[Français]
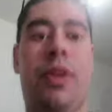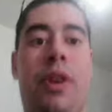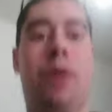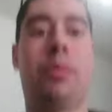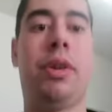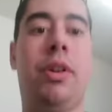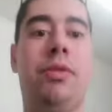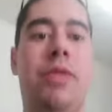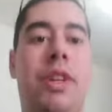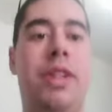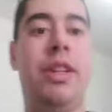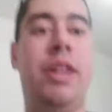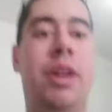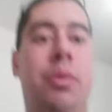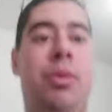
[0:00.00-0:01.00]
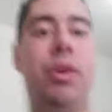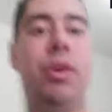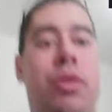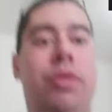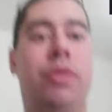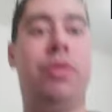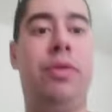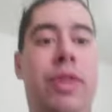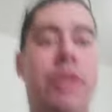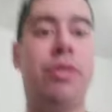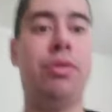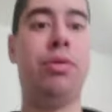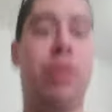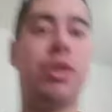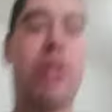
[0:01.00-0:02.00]
Alors maintenant vous allez me dire, moi
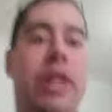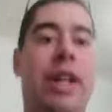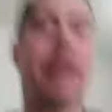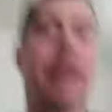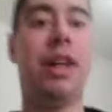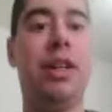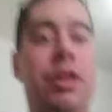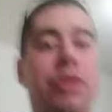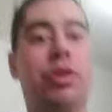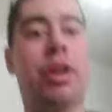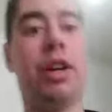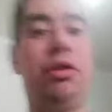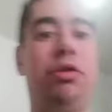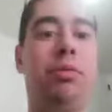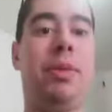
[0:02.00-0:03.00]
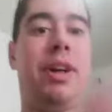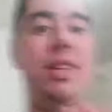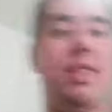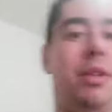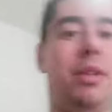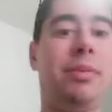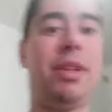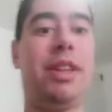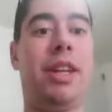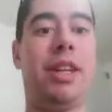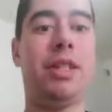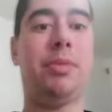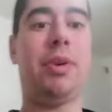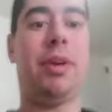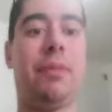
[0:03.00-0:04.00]
l'Eurovision en général, je ne calcule pas, ça ne
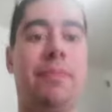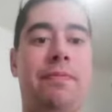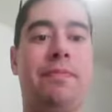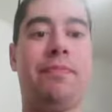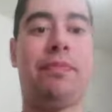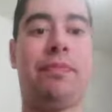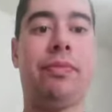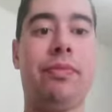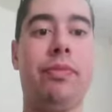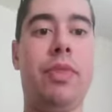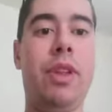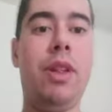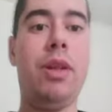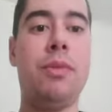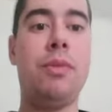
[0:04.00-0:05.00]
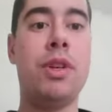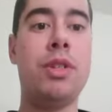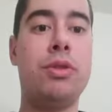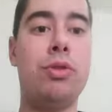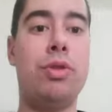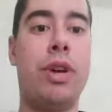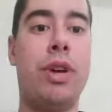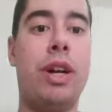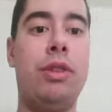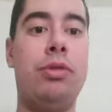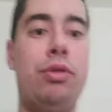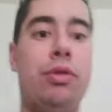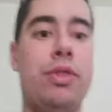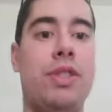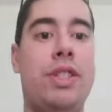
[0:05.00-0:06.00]
m'intéresse pas. Moi ce que je
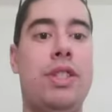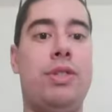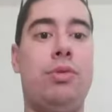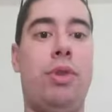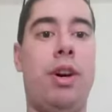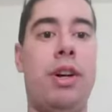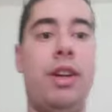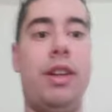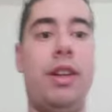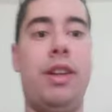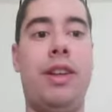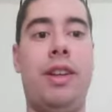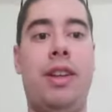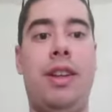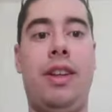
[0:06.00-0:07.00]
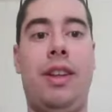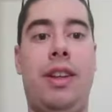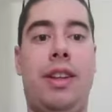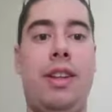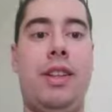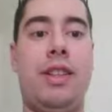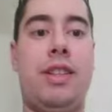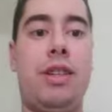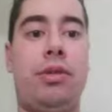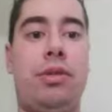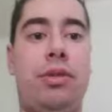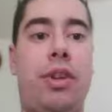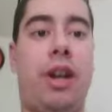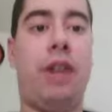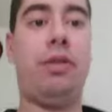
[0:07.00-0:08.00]
calcule dans cette histoire, c'est
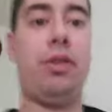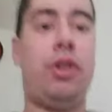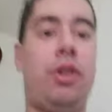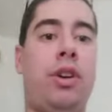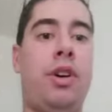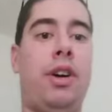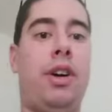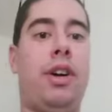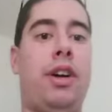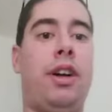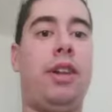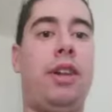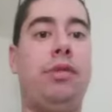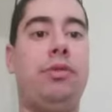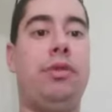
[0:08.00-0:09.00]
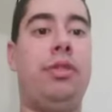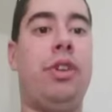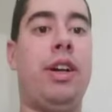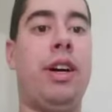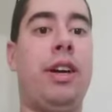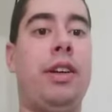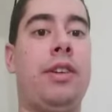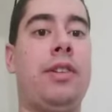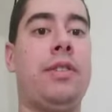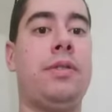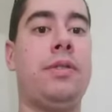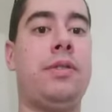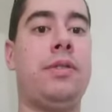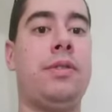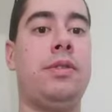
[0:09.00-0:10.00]
qu'on arrive encore à nous faire
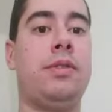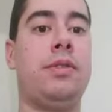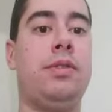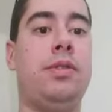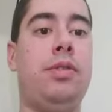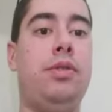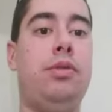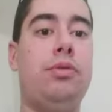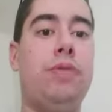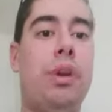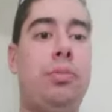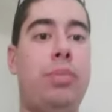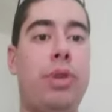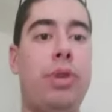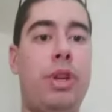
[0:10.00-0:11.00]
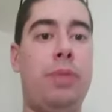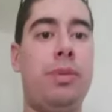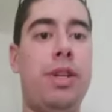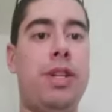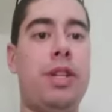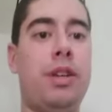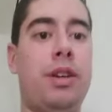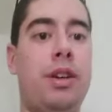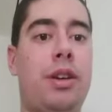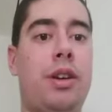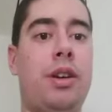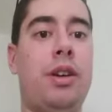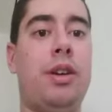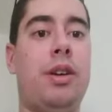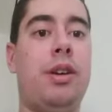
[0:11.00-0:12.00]
une nouvelle polémique
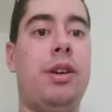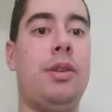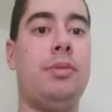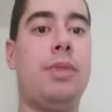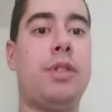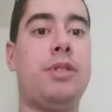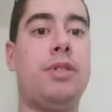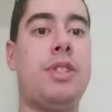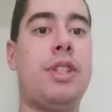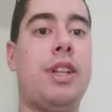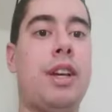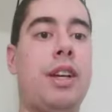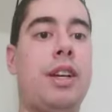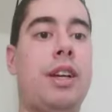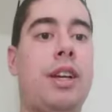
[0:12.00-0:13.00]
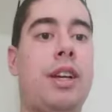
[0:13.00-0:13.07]
parce que c'est un,